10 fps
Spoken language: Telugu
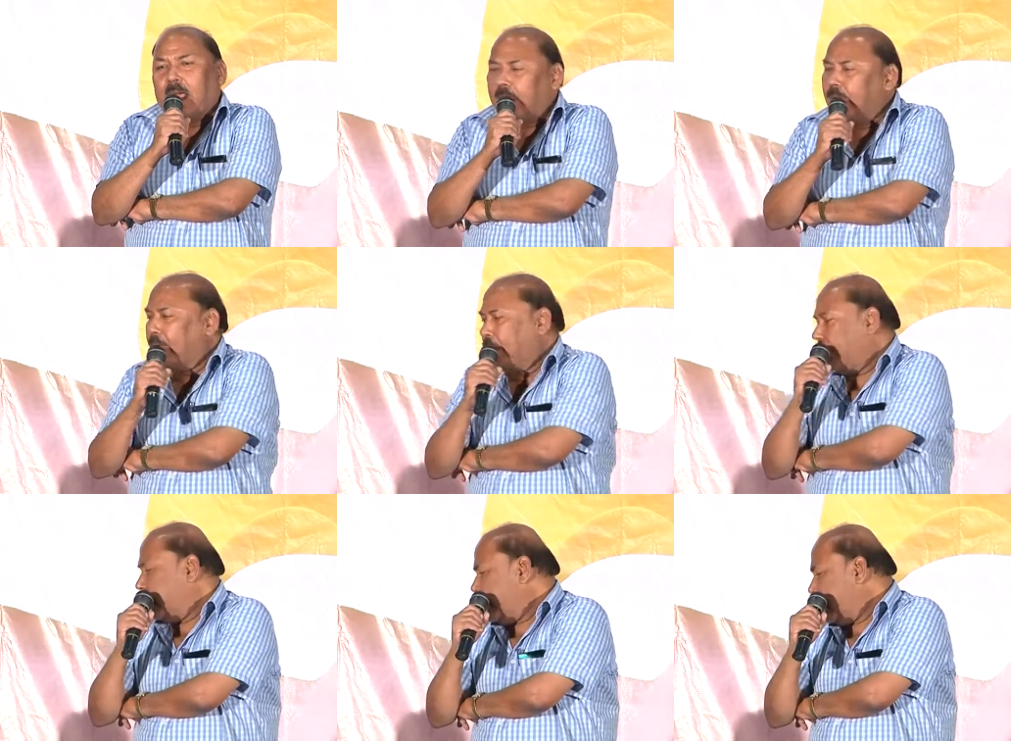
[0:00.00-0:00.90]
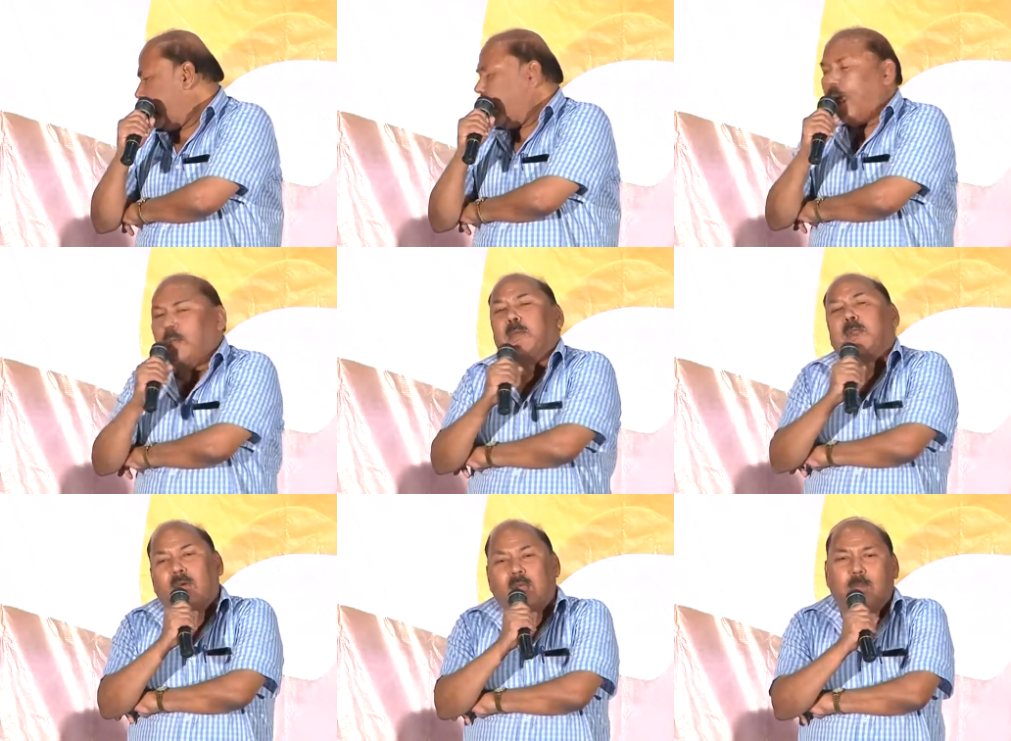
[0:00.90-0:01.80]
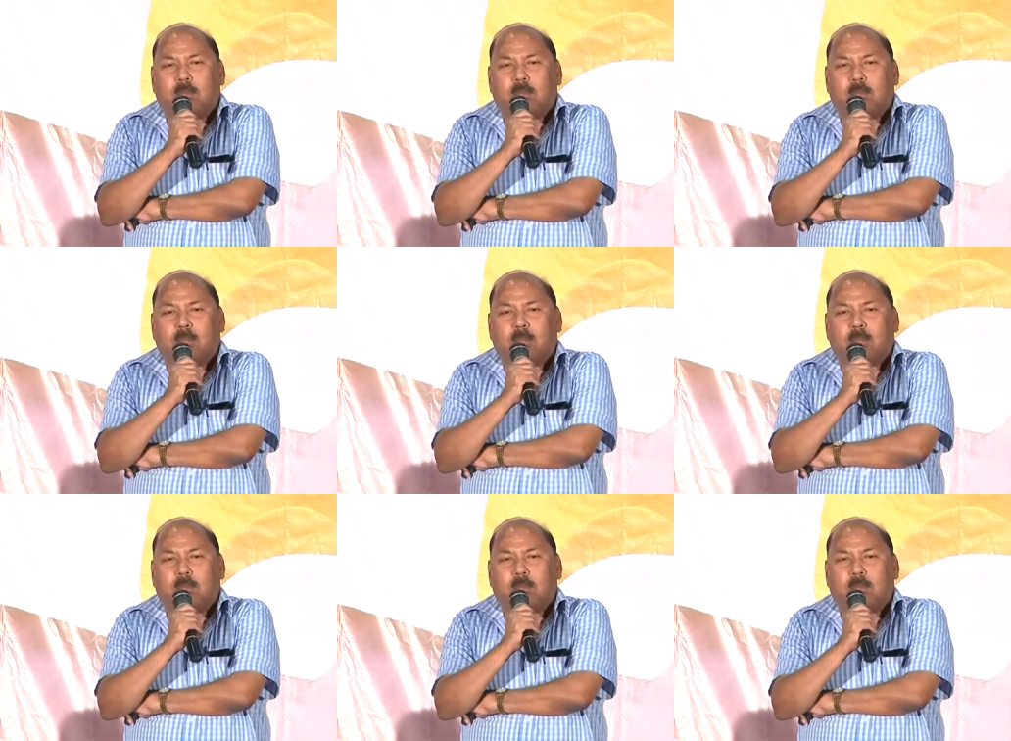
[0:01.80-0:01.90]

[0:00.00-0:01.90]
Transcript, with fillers: అది అద్భుతమైన